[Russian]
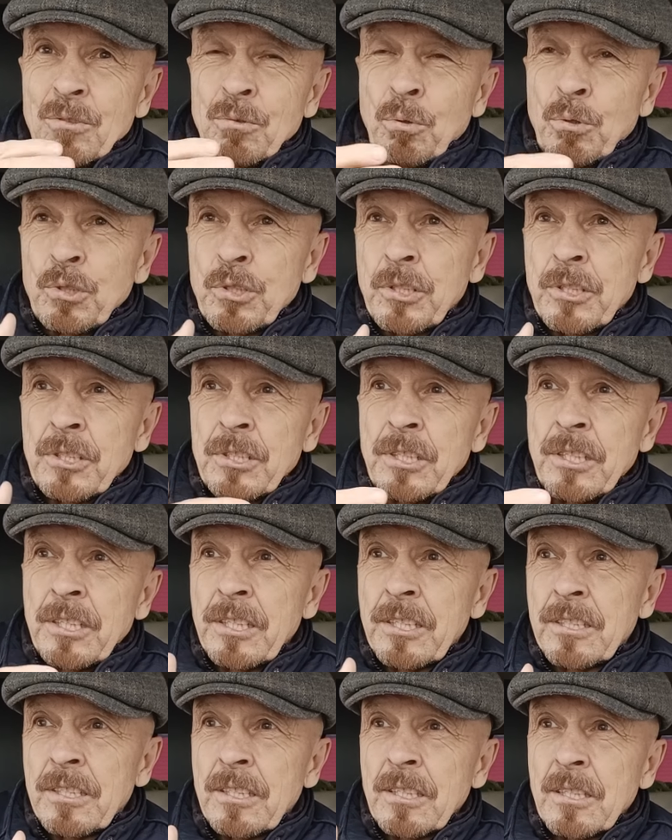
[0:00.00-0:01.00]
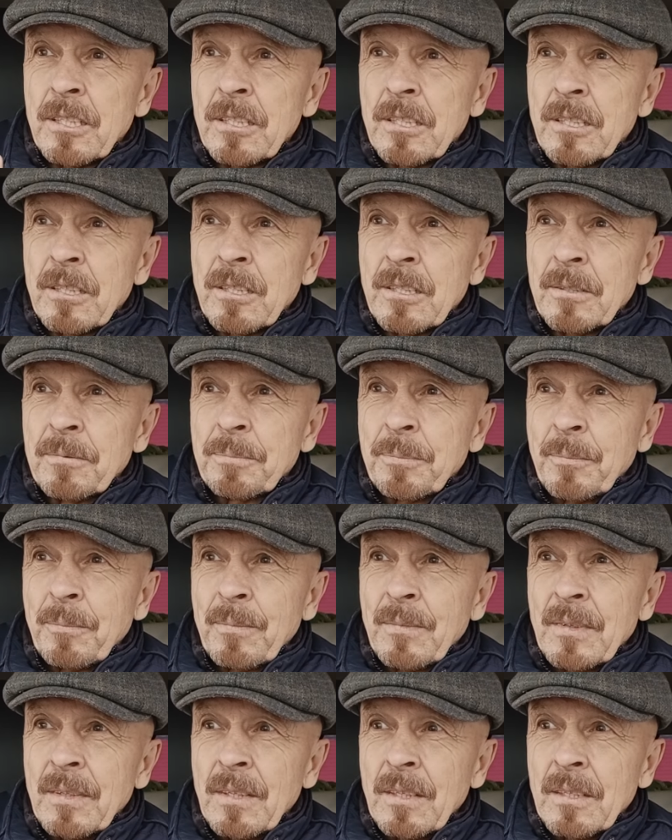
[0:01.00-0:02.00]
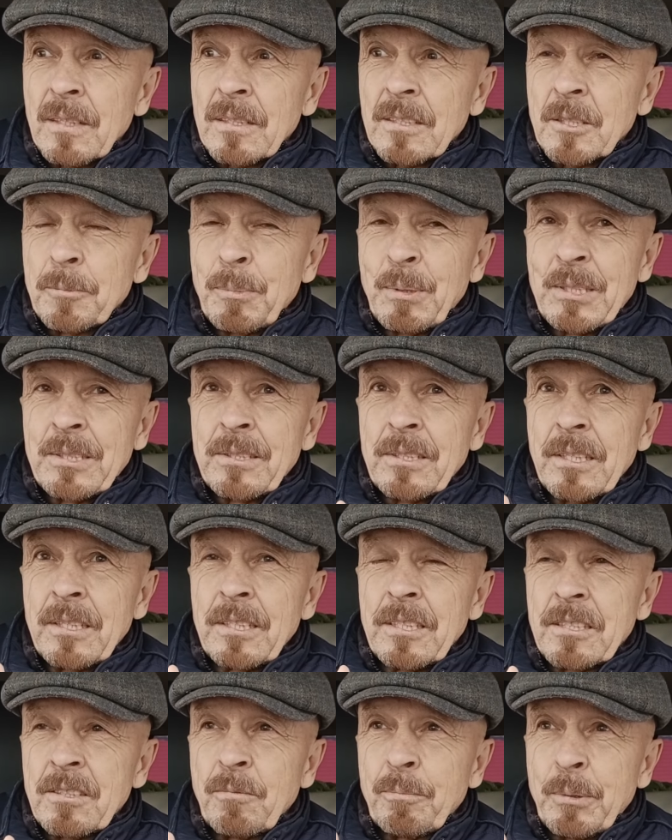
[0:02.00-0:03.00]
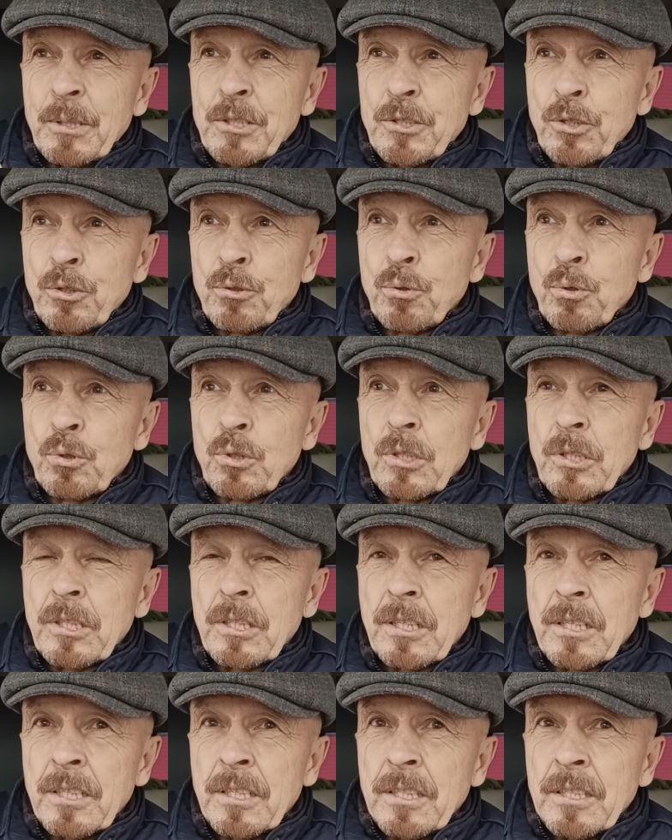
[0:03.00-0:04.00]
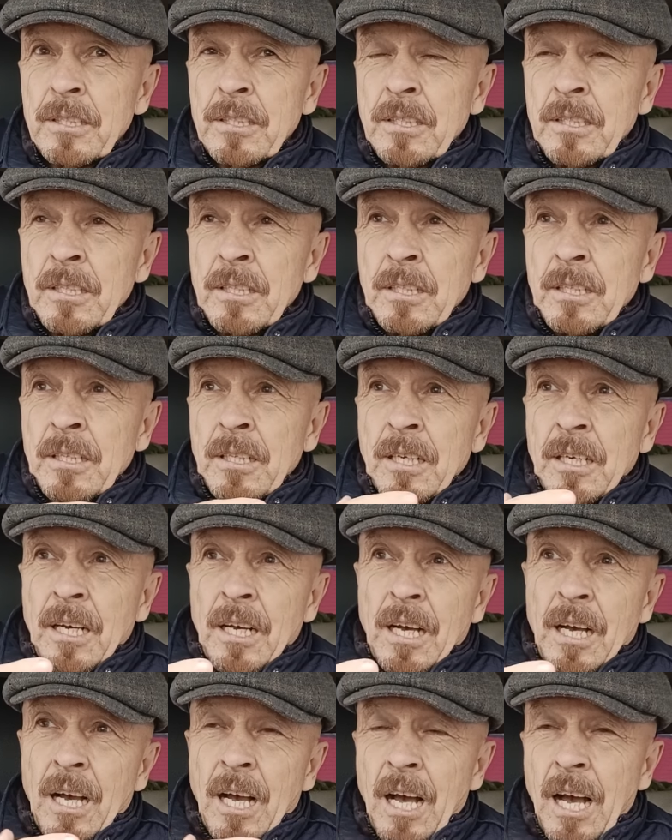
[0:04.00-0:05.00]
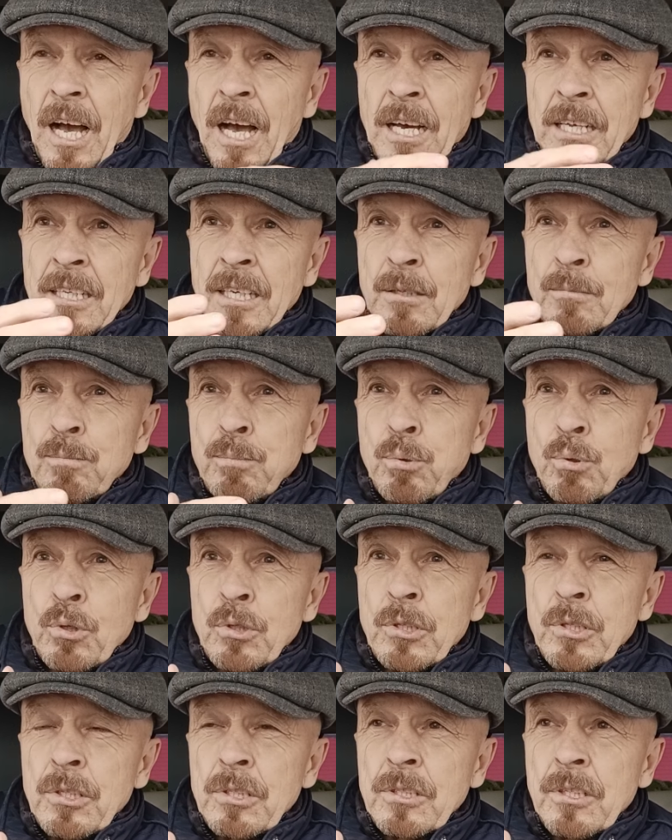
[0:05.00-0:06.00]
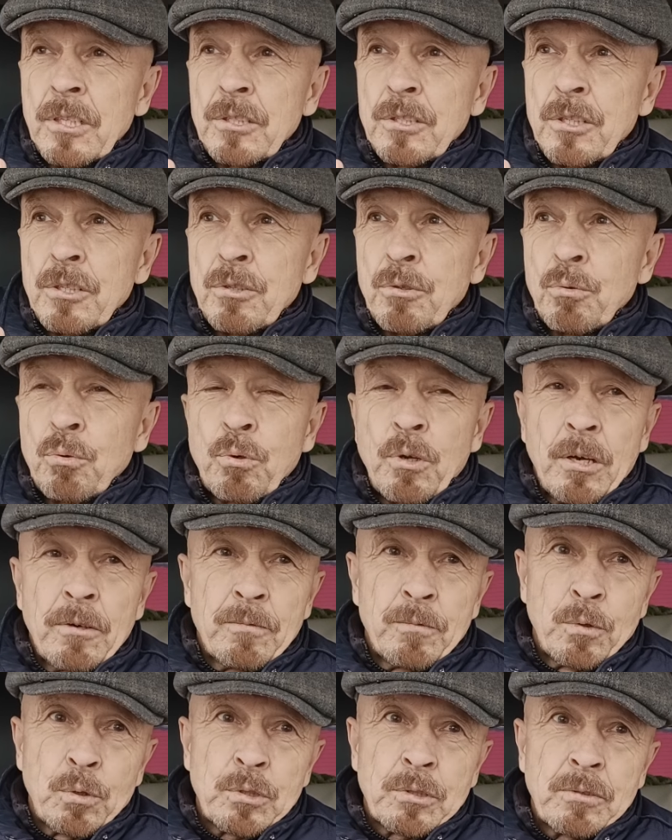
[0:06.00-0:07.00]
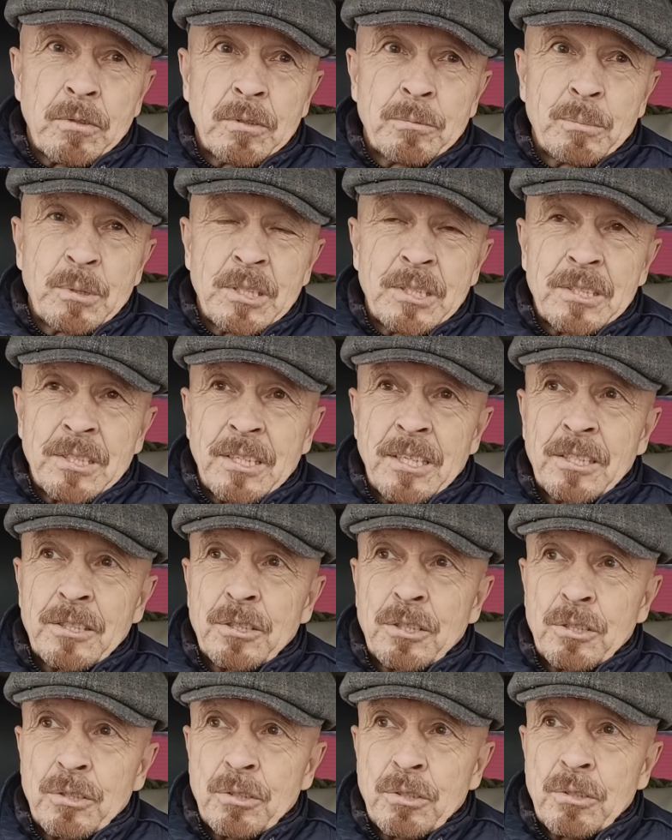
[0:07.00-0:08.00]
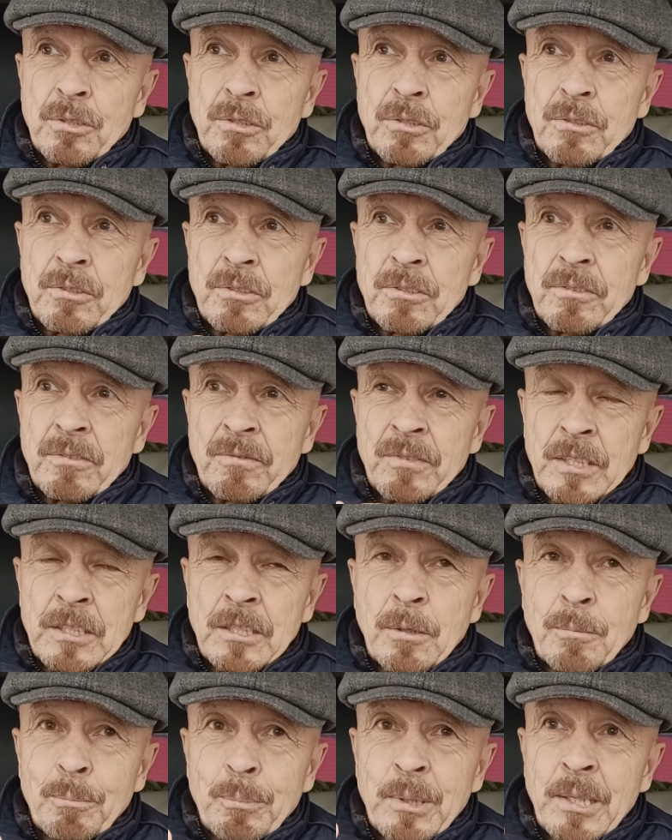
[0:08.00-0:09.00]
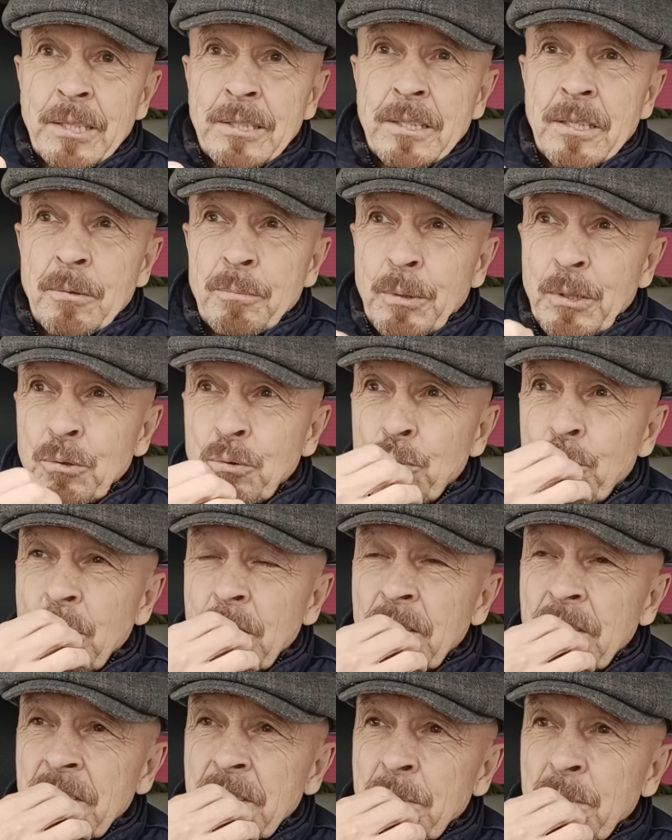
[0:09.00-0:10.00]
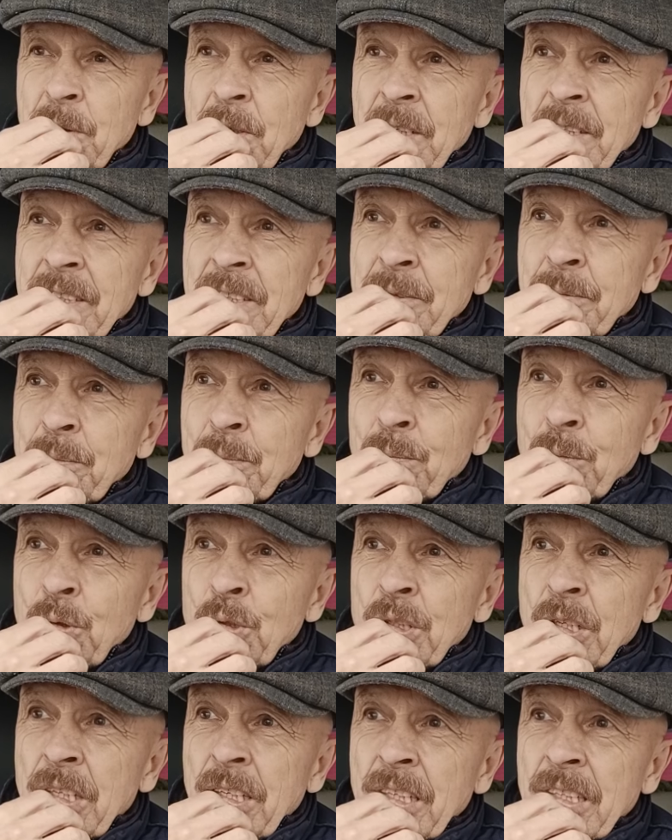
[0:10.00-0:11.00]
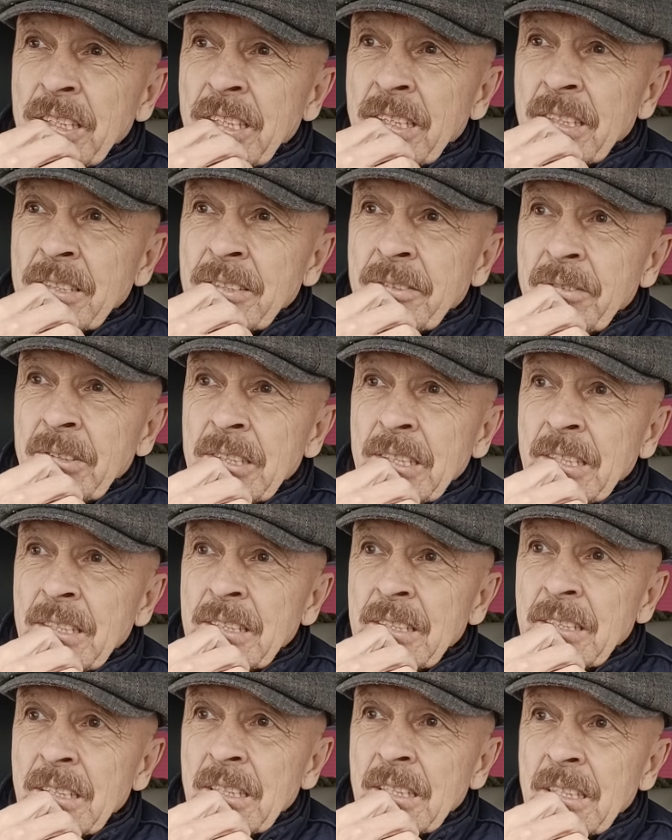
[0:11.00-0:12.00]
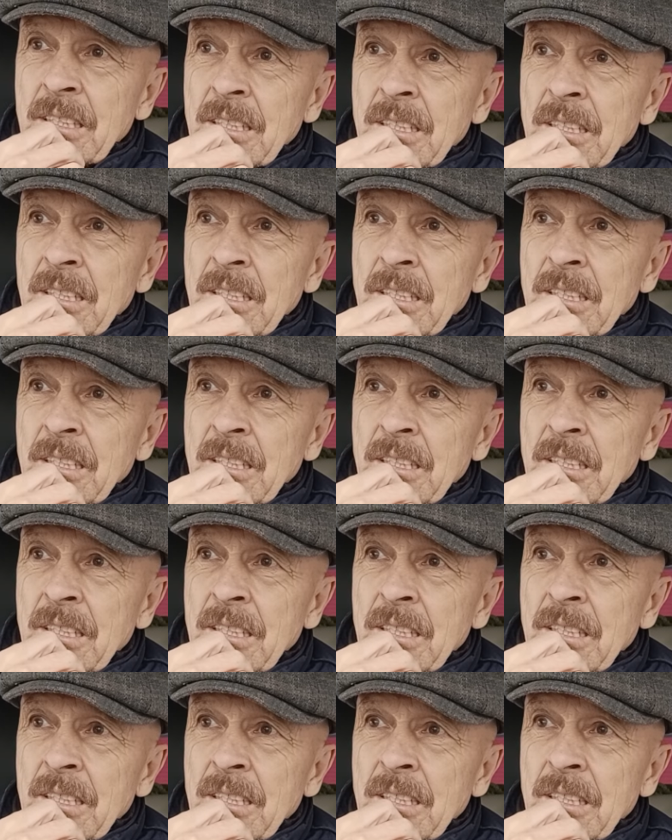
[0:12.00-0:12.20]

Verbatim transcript: с точки зрения специалистов, подчиненных о работе, значит, руководства администрации. В этом плане я подумал, может, хотят связаться.